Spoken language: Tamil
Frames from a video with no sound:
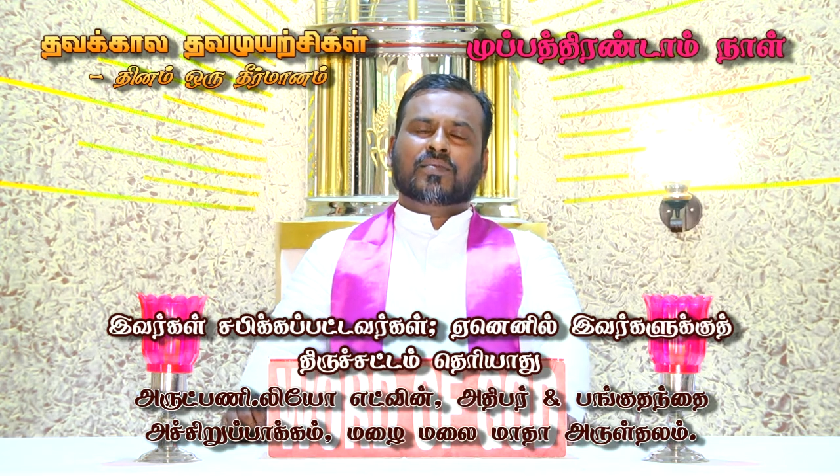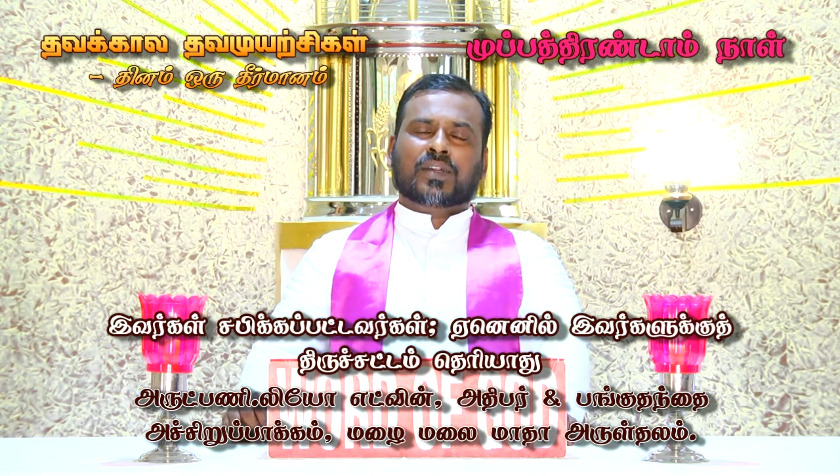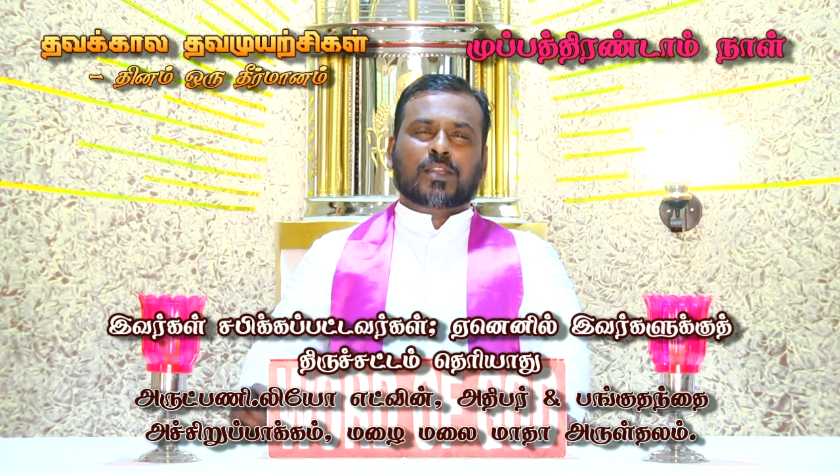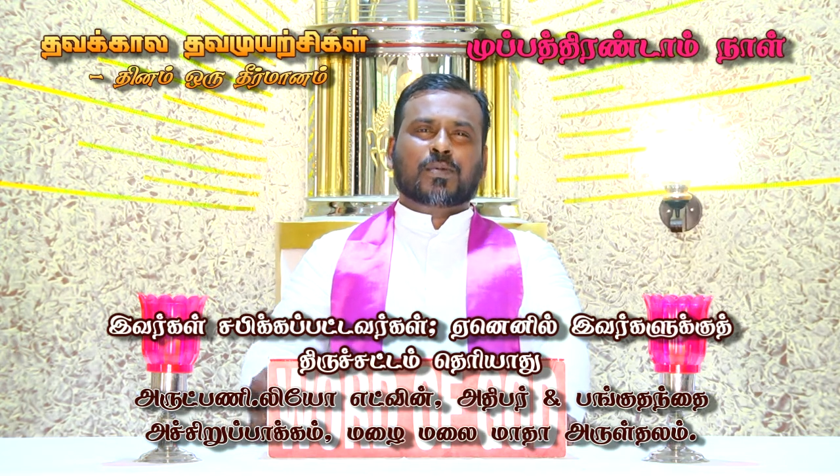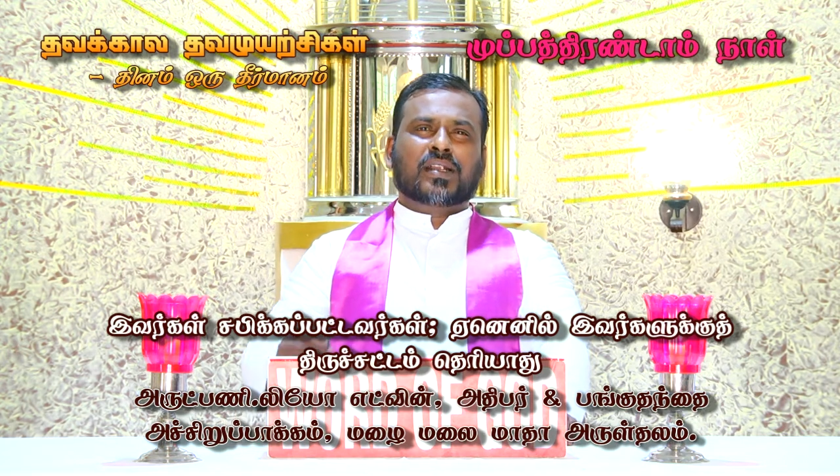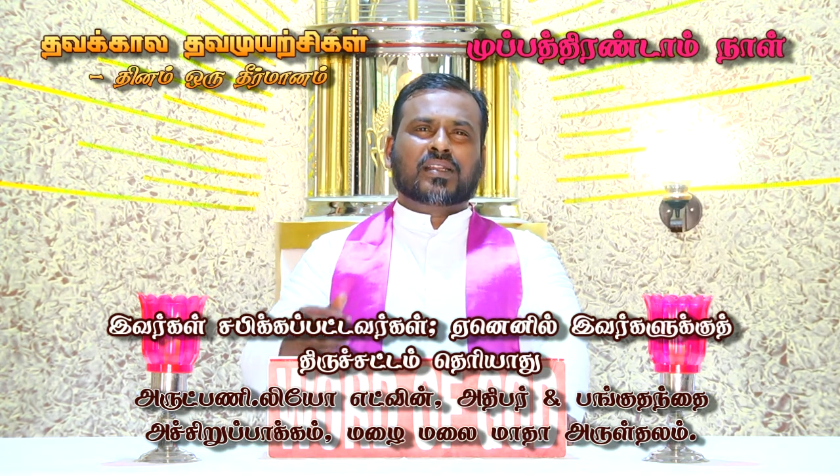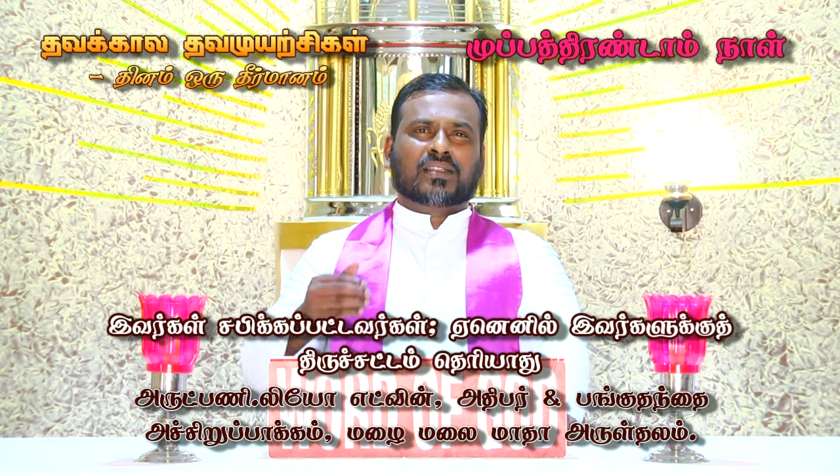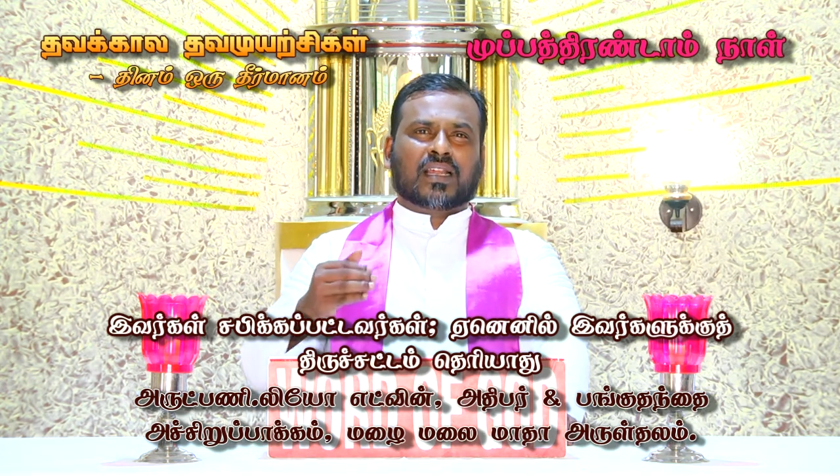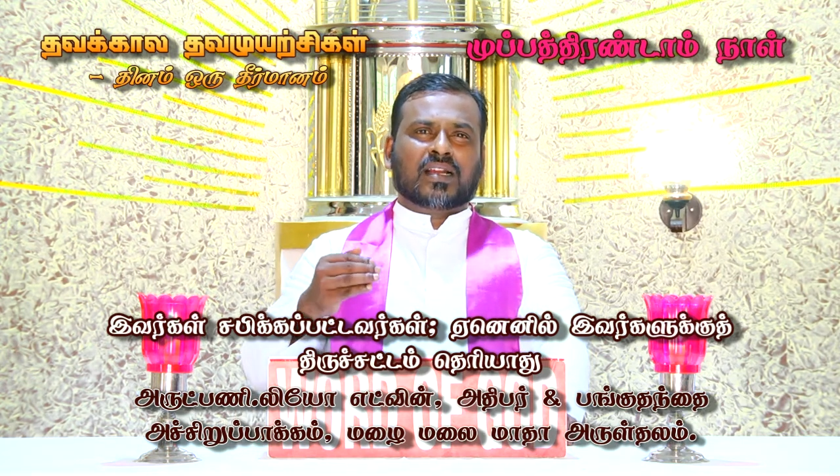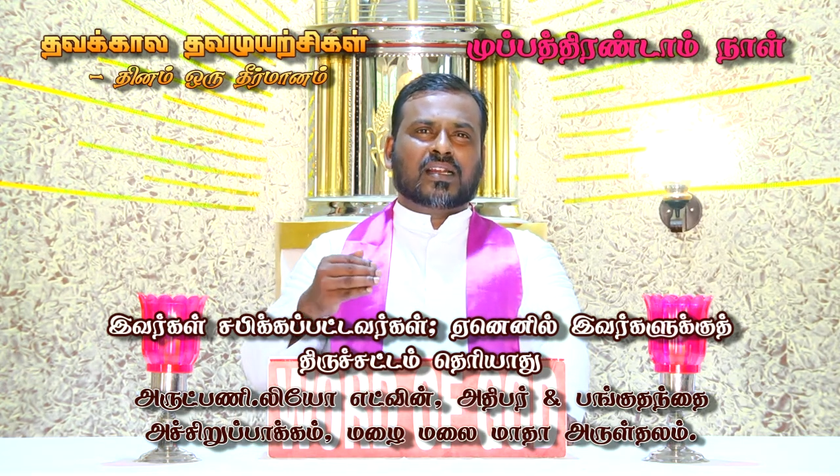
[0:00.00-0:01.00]
வழிபாட்டு
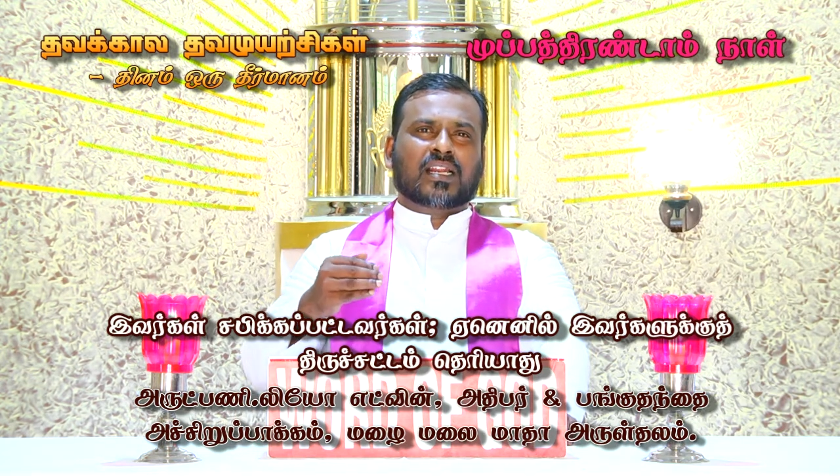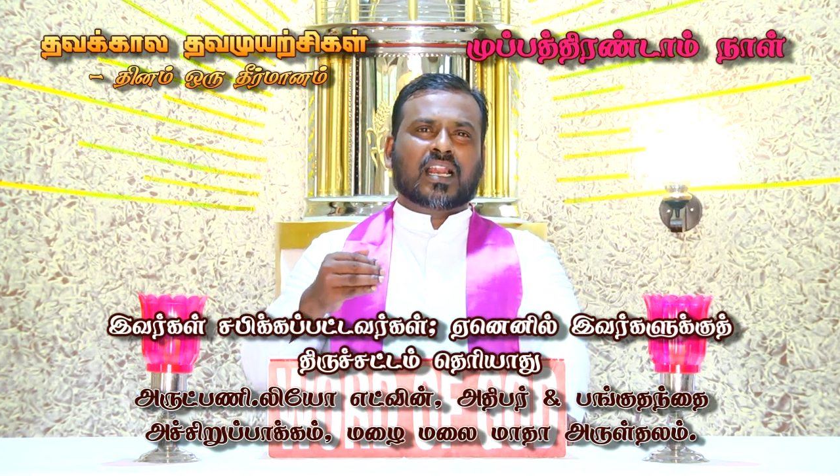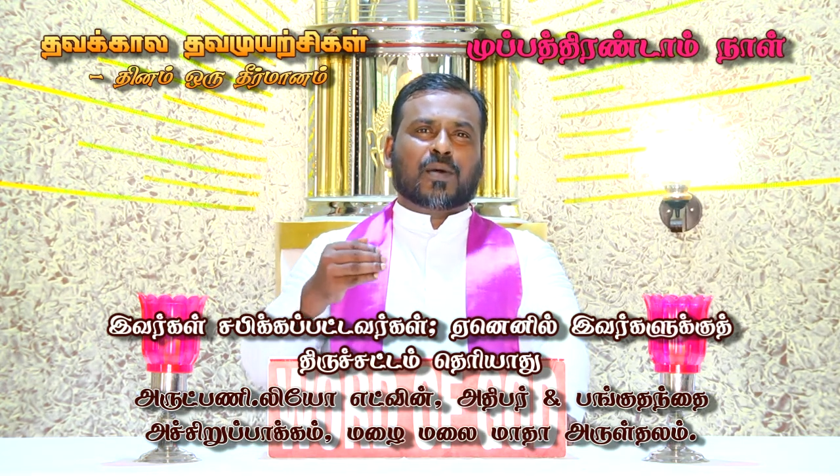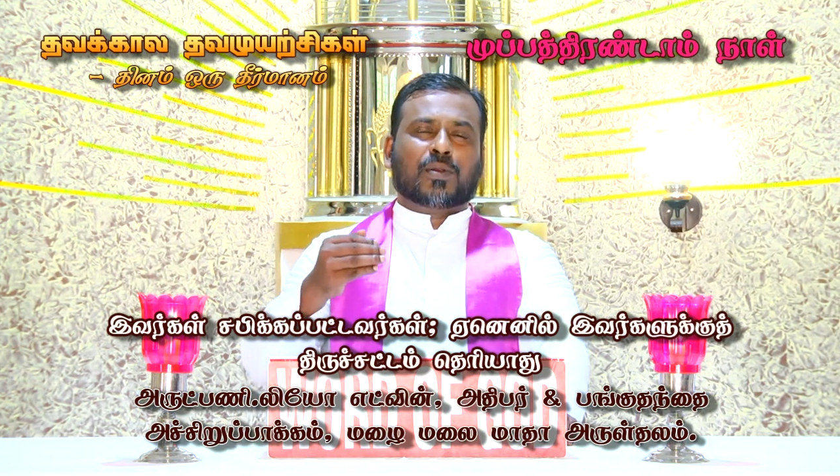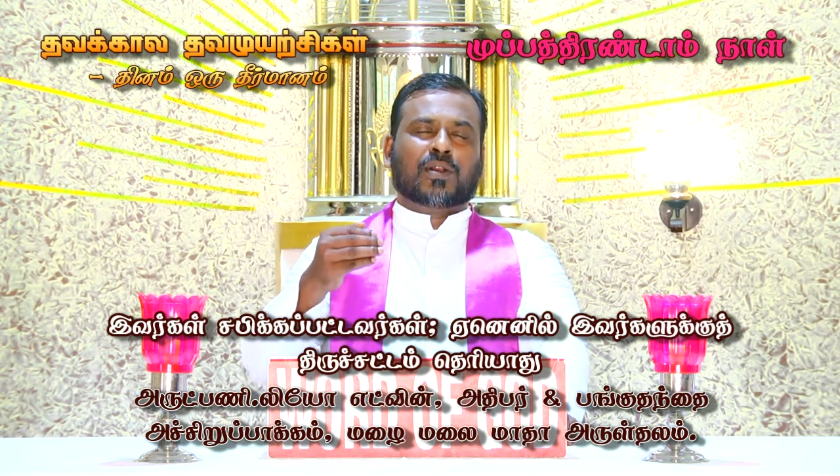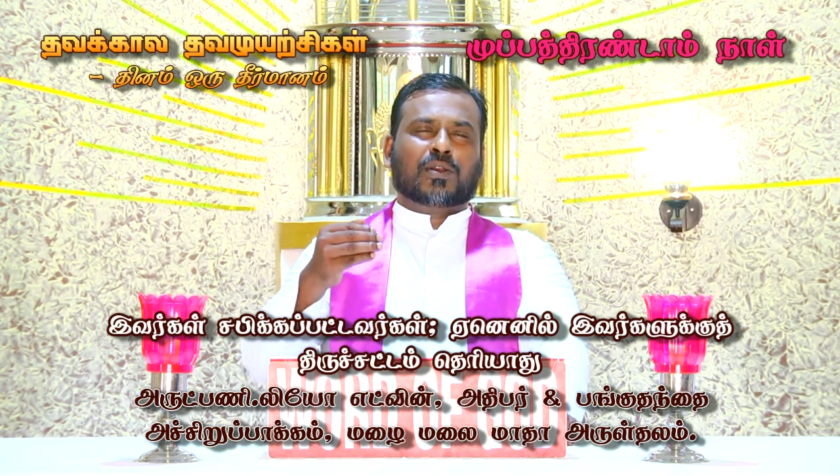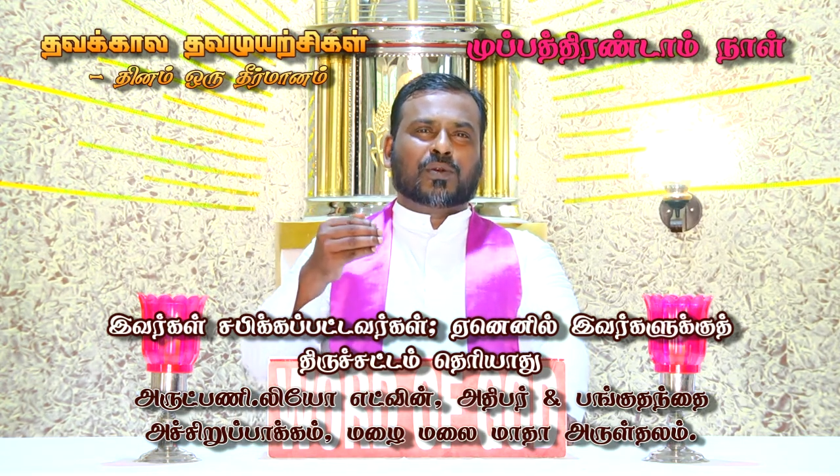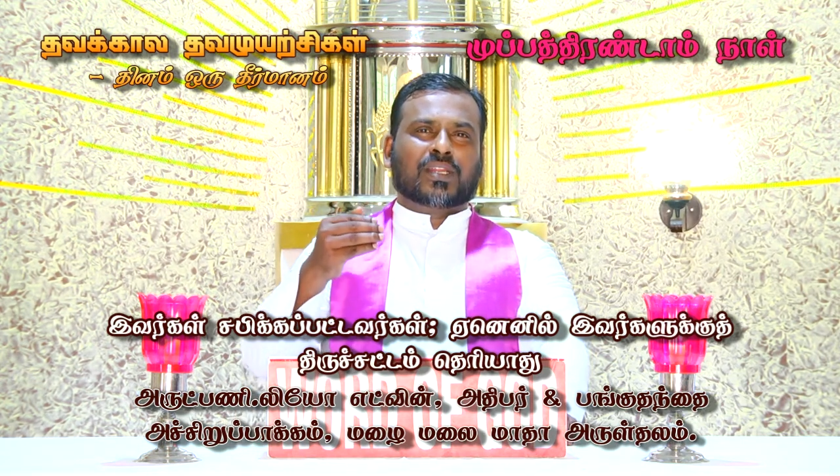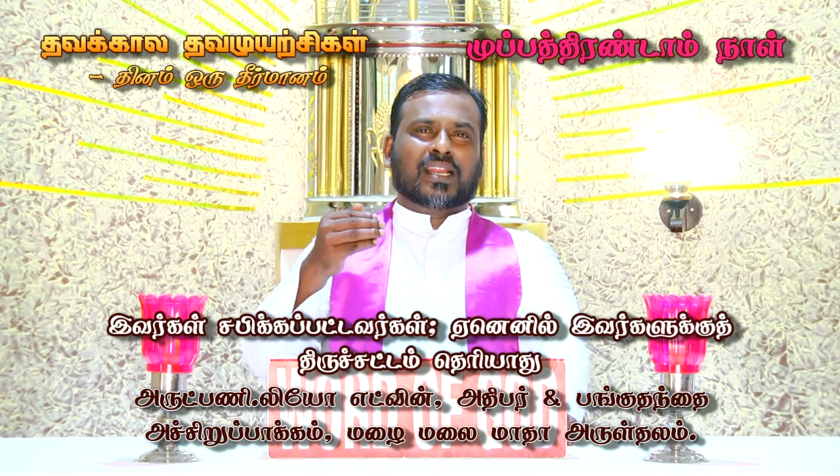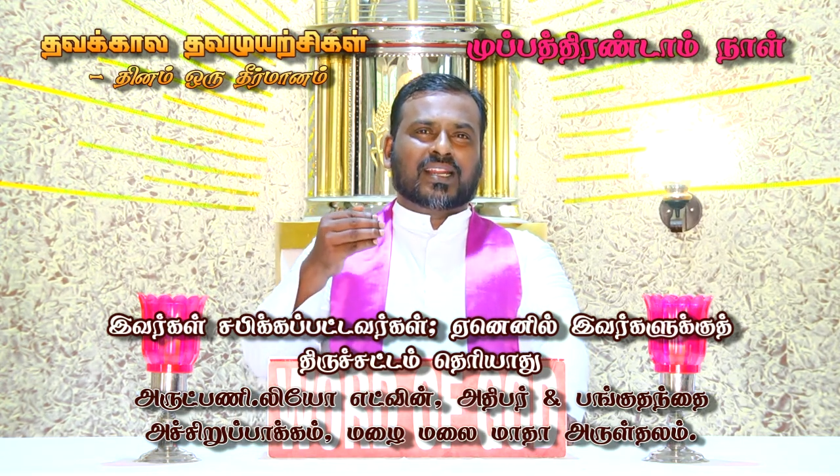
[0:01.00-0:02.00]
தலங்களில் அவர்களுக்குரிய